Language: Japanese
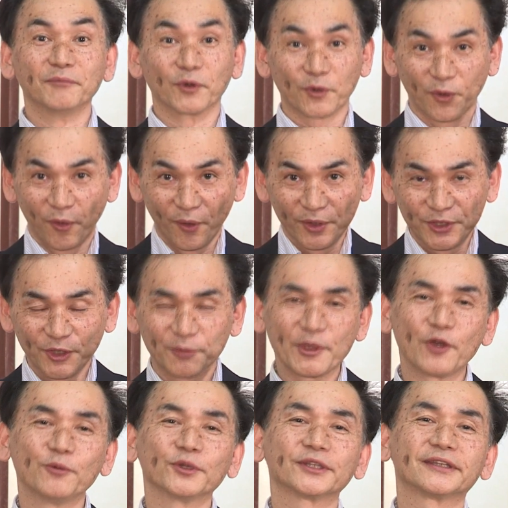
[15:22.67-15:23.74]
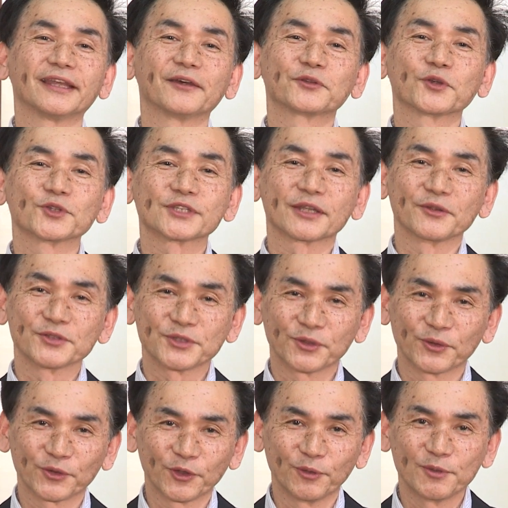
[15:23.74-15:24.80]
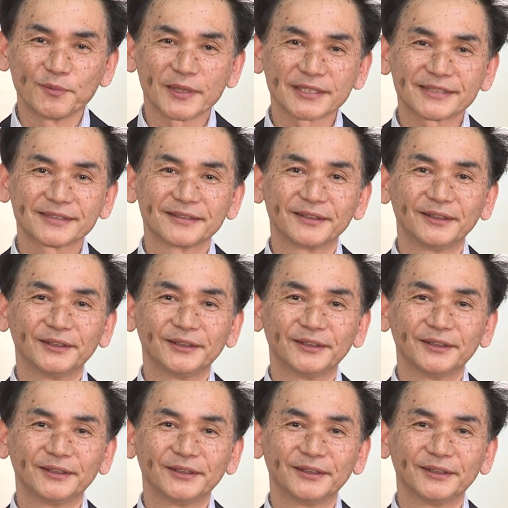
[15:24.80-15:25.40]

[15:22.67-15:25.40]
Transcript: もう好奇の目を持ってお父さんの仕事を見ます